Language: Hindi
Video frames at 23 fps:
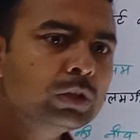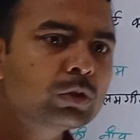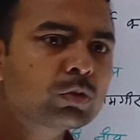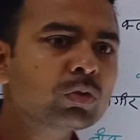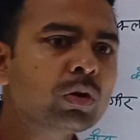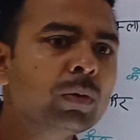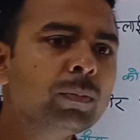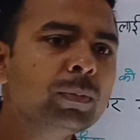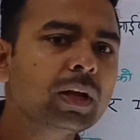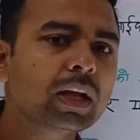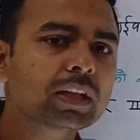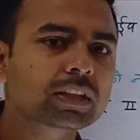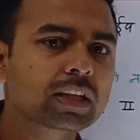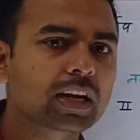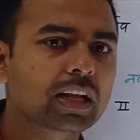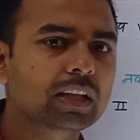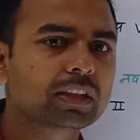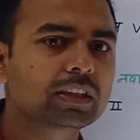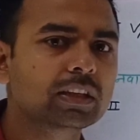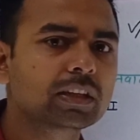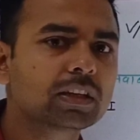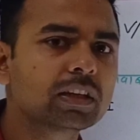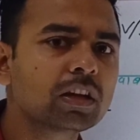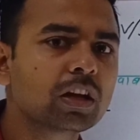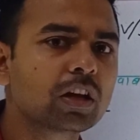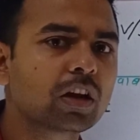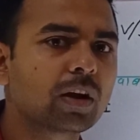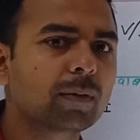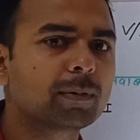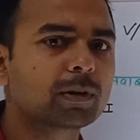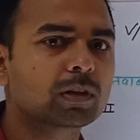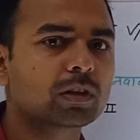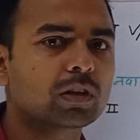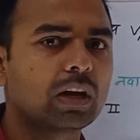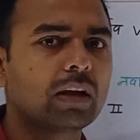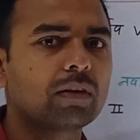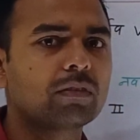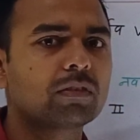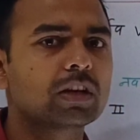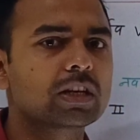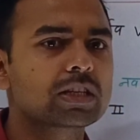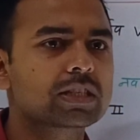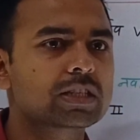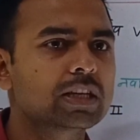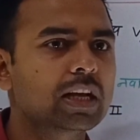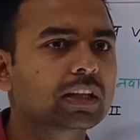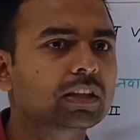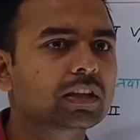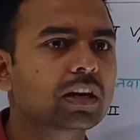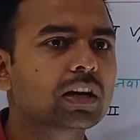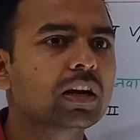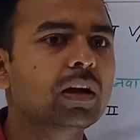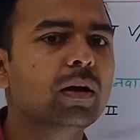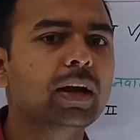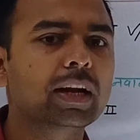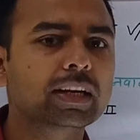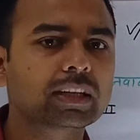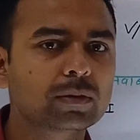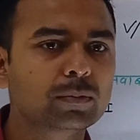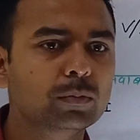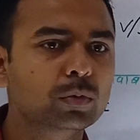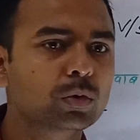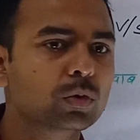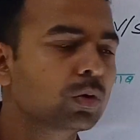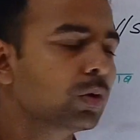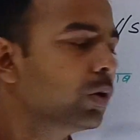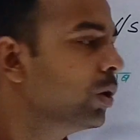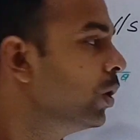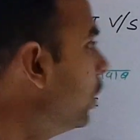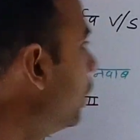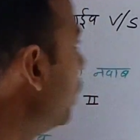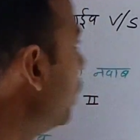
इसको हम याद देंगे रॉबर्ट क्लाइव कैसे याद करना है हेटर मुनरो